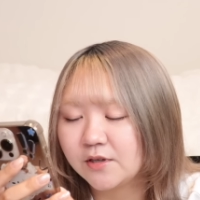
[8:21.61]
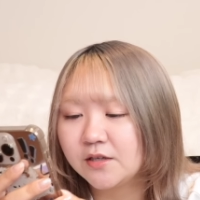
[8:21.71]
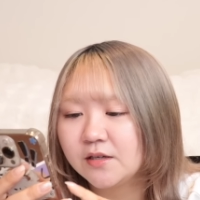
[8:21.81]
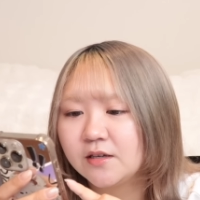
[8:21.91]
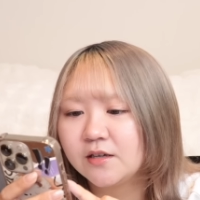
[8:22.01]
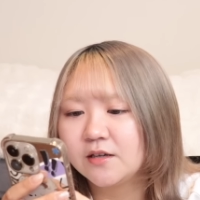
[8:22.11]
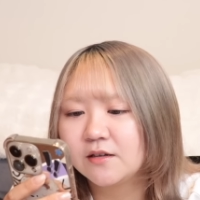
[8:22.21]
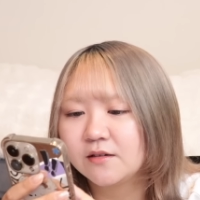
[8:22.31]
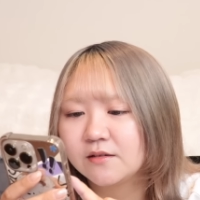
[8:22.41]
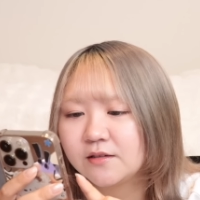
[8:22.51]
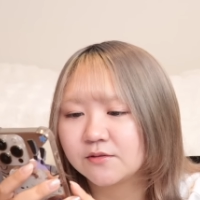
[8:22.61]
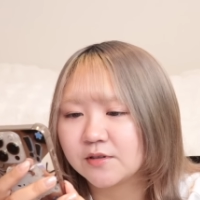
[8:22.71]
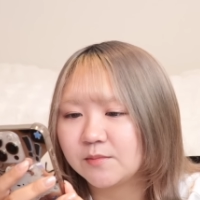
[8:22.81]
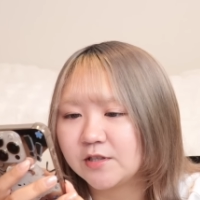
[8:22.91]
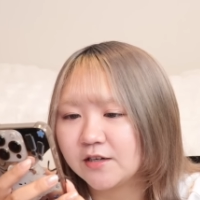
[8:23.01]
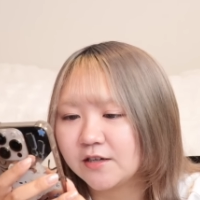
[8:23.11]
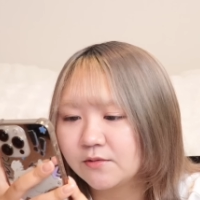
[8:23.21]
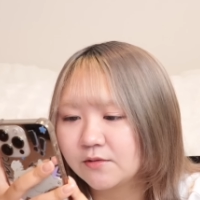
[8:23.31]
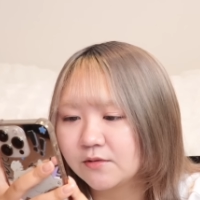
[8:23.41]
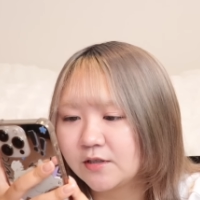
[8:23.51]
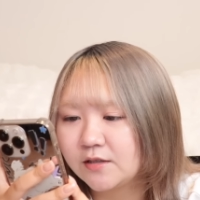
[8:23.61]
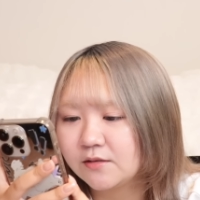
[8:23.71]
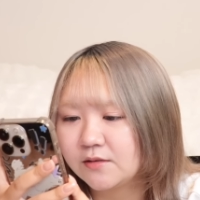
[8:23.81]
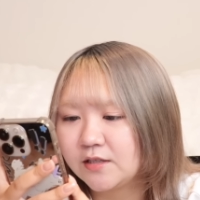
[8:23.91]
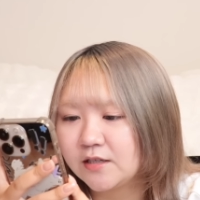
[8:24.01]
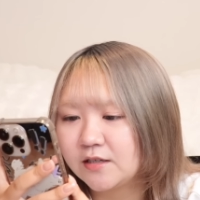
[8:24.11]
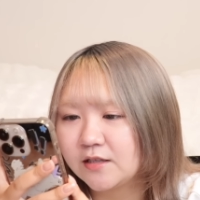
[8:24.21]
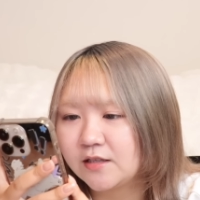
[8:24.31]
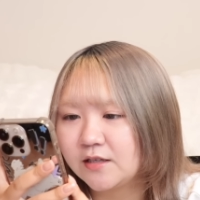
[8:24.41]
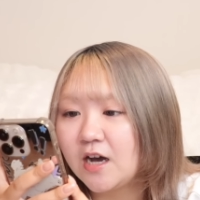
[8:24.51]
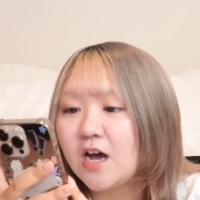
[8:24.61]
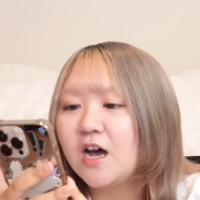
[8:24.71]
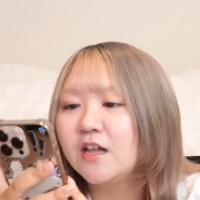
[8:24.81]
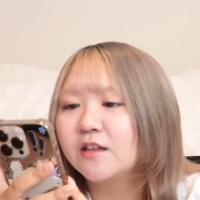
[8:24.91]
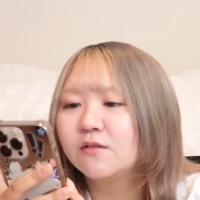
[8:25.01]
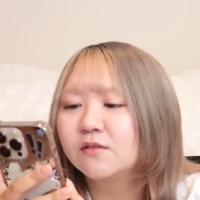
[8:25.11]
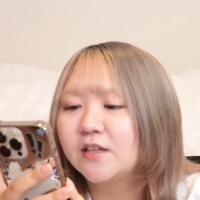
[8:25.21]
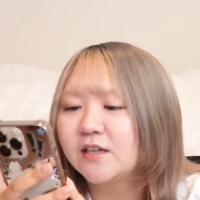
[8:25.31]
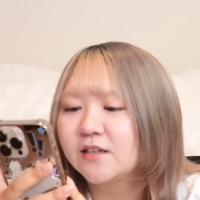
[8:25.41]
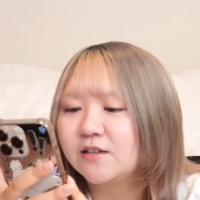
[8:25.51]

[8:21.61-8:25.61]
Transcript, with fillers: えー、何それ見たい。フォトカード入れられて、あー、なるほどね。